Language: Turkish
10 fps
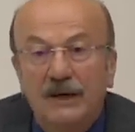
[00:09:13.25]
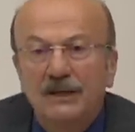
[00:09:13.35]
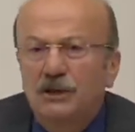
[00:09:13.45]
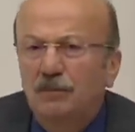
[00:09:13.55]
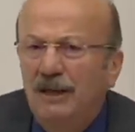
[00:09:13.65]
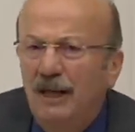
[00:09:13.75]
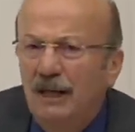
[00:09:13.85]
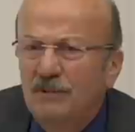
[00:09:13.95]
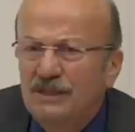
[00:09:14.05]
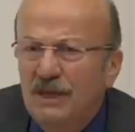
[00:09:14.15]

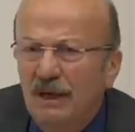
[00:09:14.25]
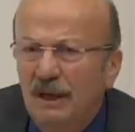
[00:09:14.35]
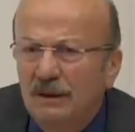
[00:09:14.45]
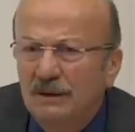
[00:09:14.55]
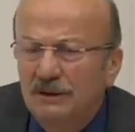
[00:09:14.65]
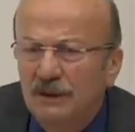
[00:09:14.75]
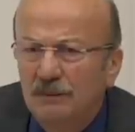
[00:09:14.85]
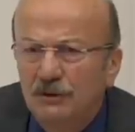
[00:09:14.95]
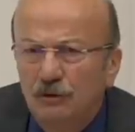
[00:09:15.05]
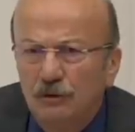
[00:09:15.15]
Danışmanlarımız değerli
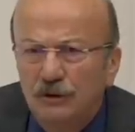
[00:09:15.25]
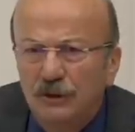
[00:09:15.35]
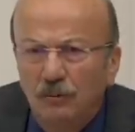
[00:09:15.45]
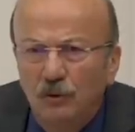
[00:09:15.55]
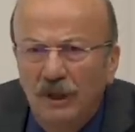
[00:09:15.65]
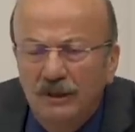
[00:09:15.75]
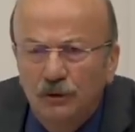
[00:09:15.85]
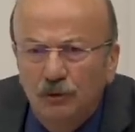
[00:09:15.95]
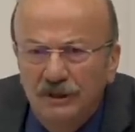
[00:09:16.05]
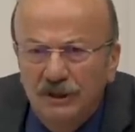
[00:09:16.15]
arkadaşlarımız diyoruz ki ya bunların
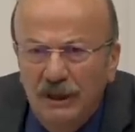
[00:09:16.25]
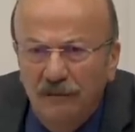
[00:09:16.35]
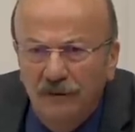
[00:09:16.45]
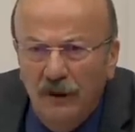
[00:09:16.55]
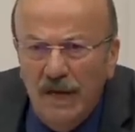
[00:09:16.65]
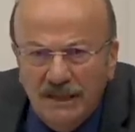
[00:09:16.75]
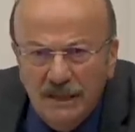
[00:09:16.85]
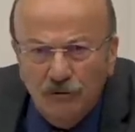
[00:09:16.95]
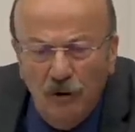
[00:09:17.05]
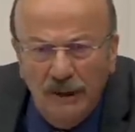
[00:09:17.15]
iş güvenceleri falan
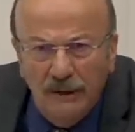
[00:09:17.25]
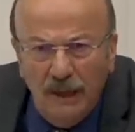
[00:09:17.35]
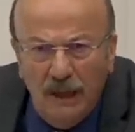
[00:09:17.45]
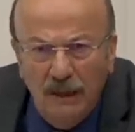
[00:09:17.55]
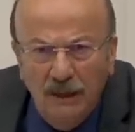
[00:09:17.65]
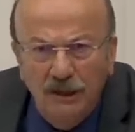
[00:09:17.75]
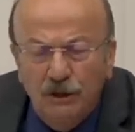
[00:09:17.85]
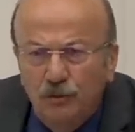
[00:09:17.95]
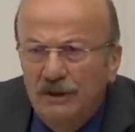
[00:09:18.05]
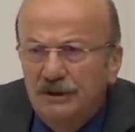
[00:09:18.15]
herkes söyledi ha
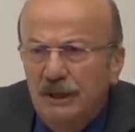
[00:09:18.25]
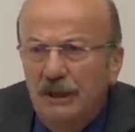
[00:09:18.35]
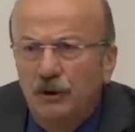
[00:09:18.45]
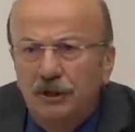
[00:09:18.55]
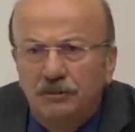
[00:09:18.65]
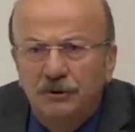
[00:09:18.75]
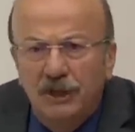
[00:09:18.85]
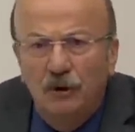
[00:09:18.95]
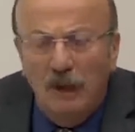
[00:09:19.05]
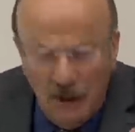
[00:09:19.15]
iş güvenceleri hiçbir
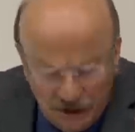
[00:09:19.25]
şeyle